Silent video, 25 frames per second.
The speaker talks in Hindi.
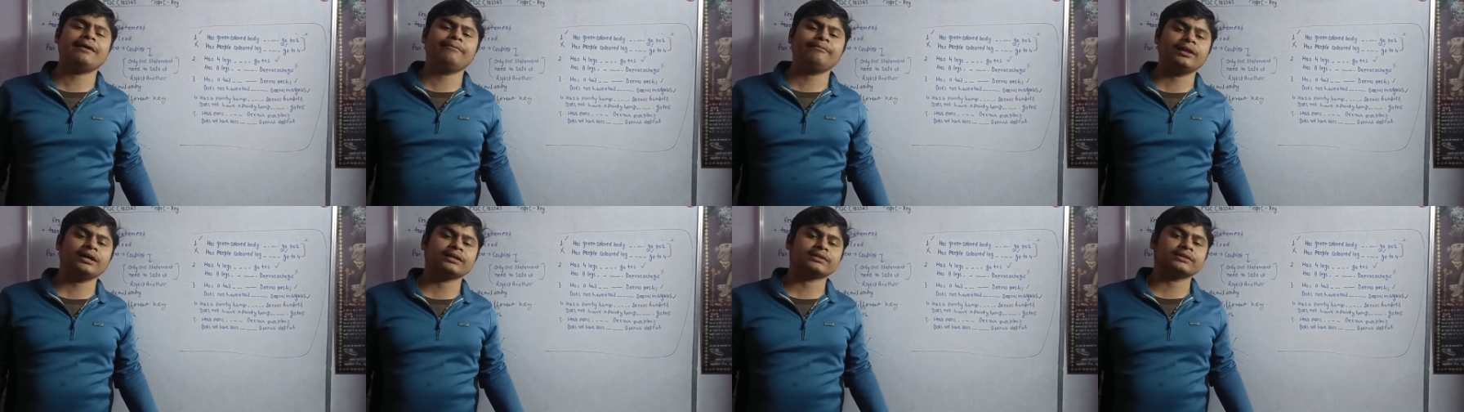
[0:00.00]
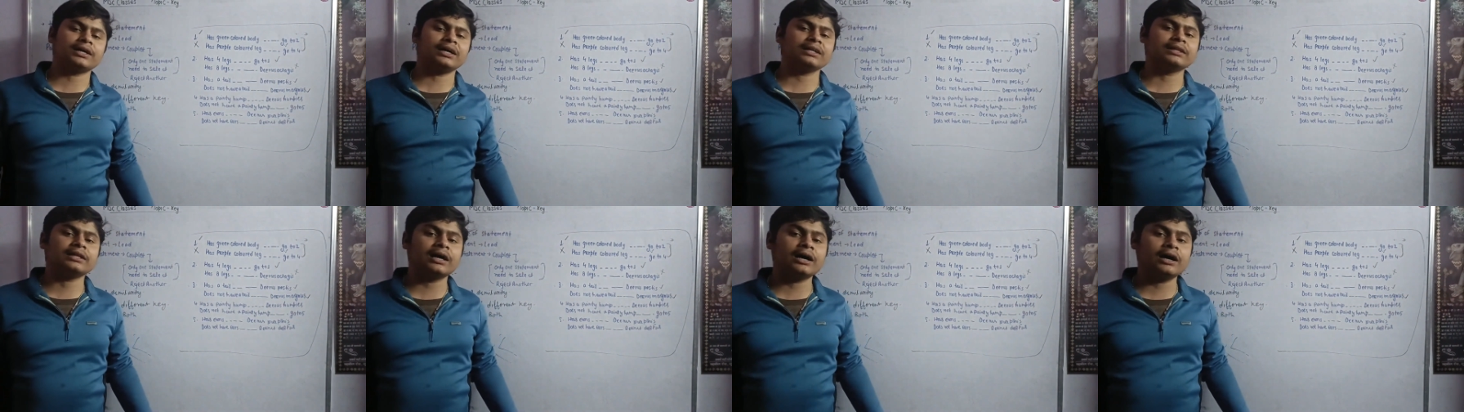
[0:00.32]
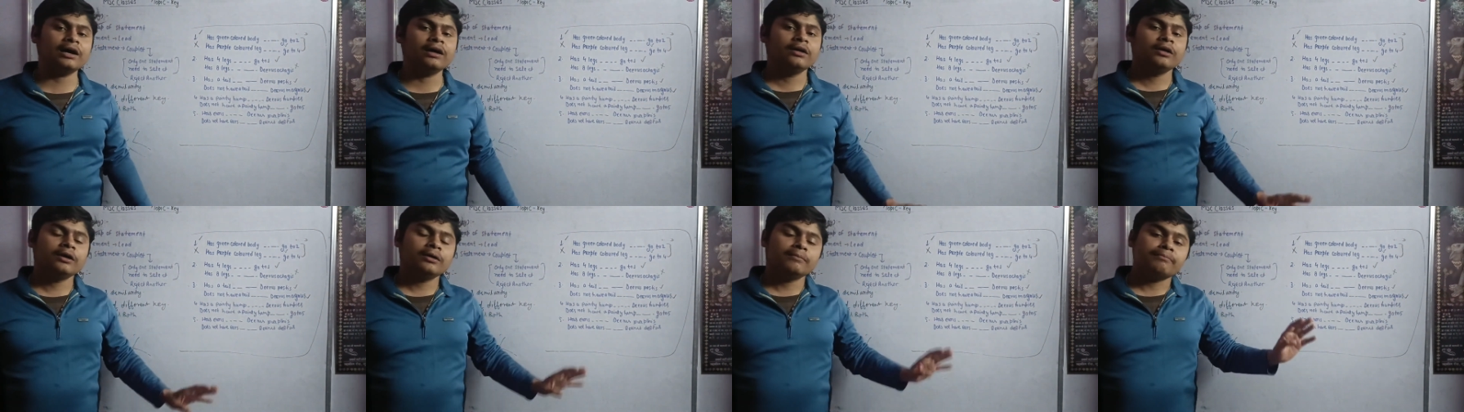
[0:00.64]
टाइम लगता
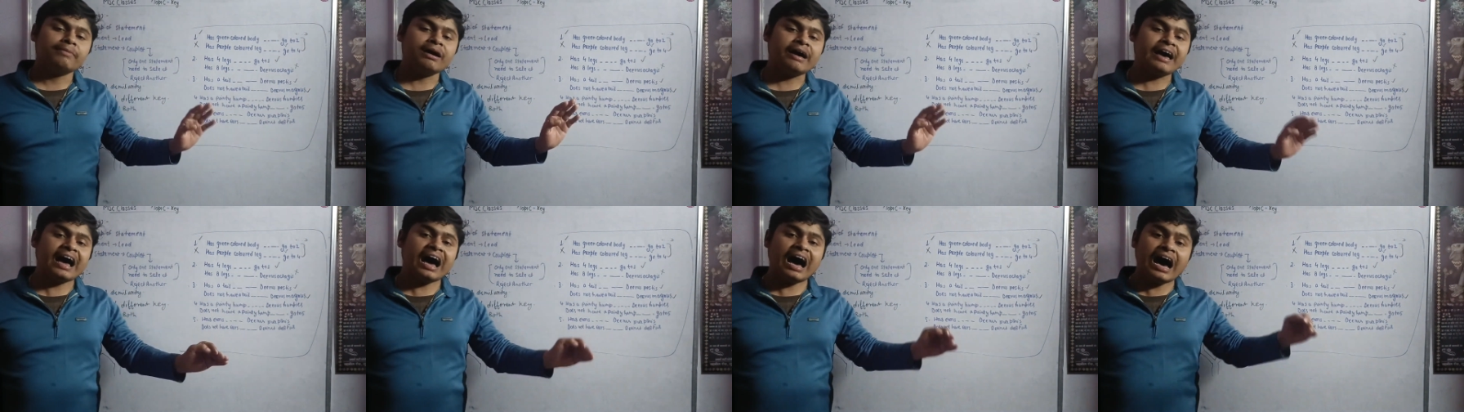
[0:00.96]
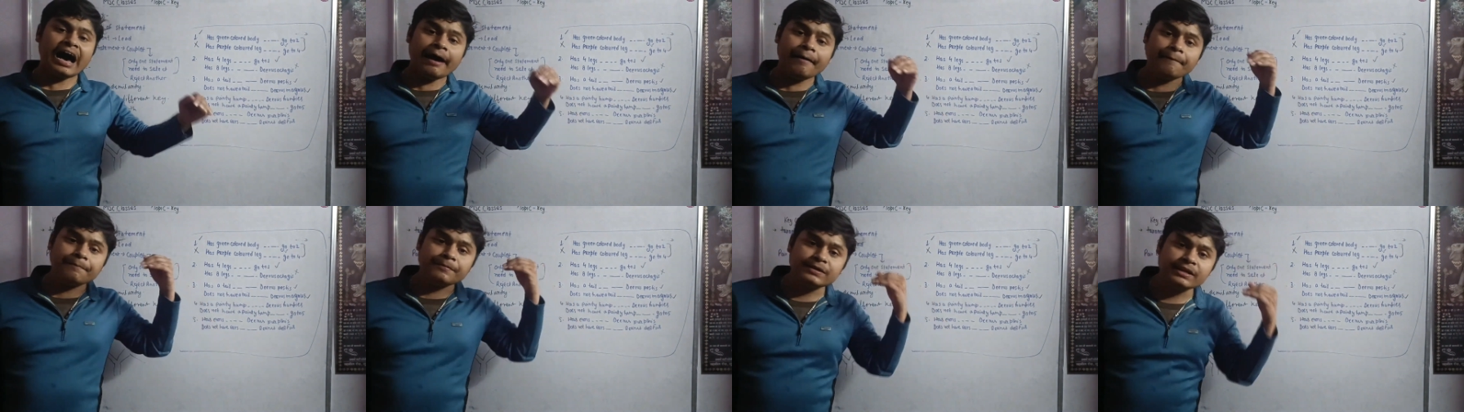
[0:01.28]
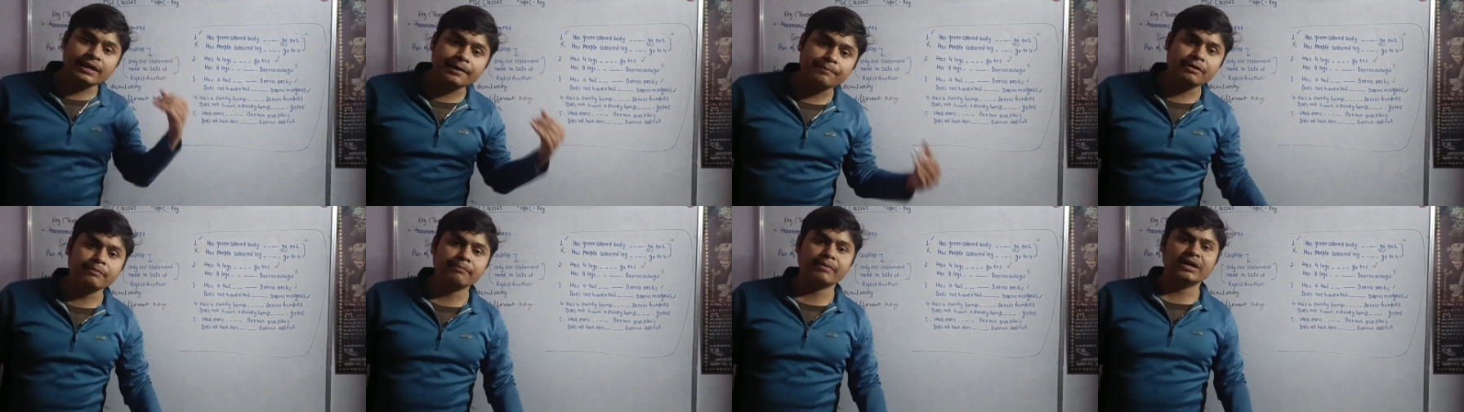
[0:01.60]
था मैं
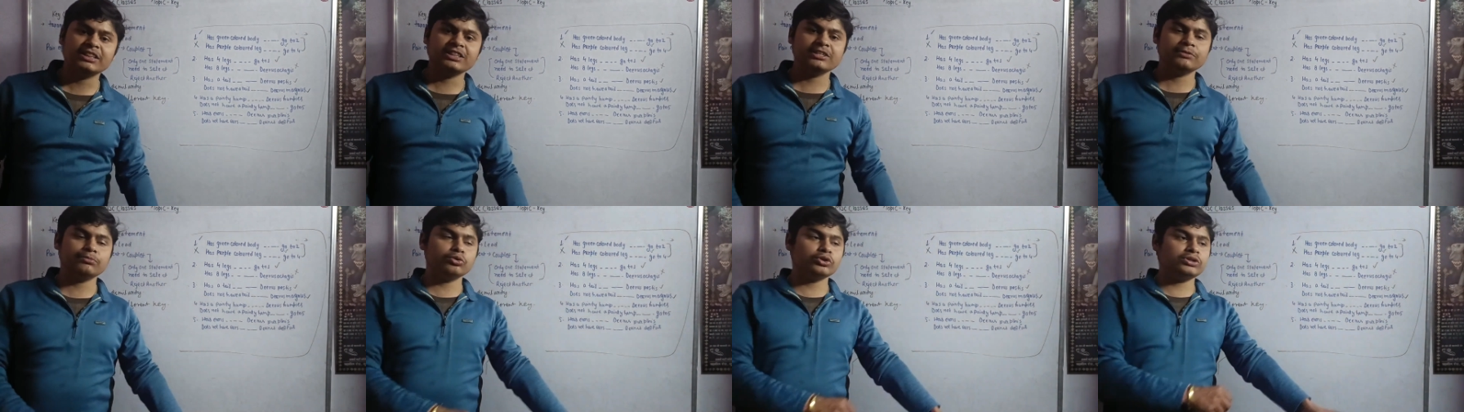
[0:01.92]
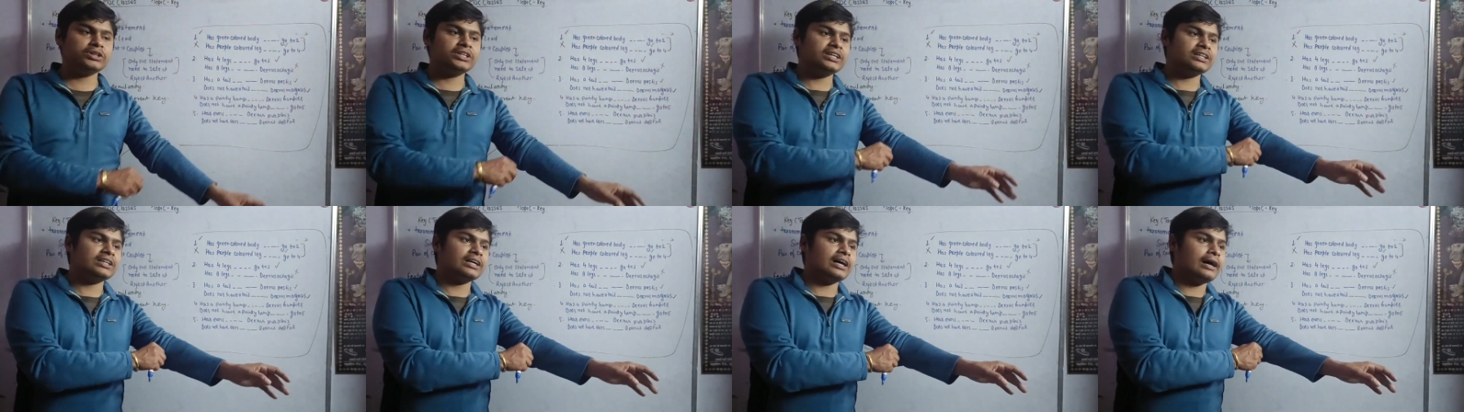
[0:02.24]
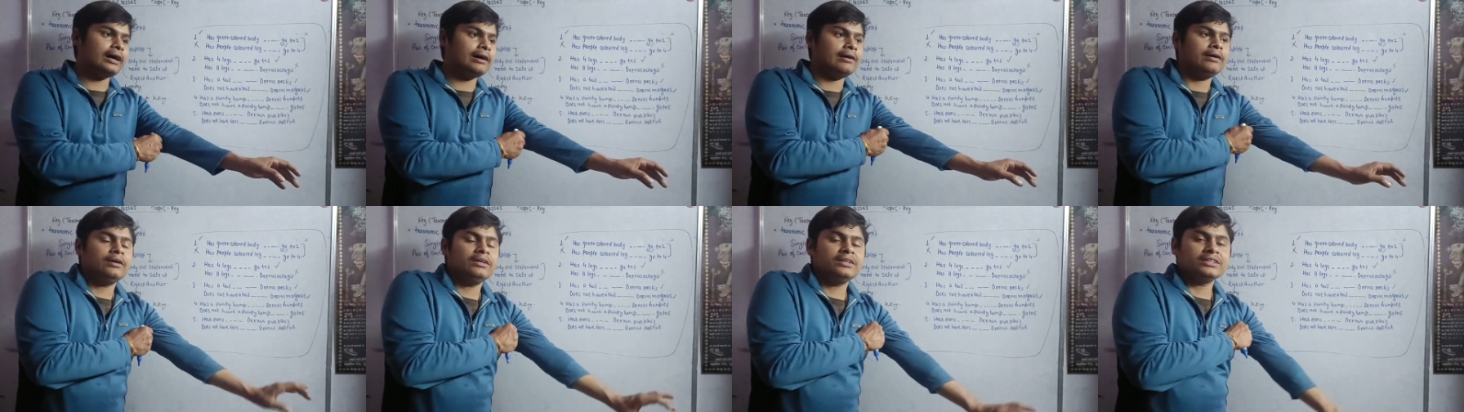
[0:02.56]
आपसे भी मंद बुद्धि था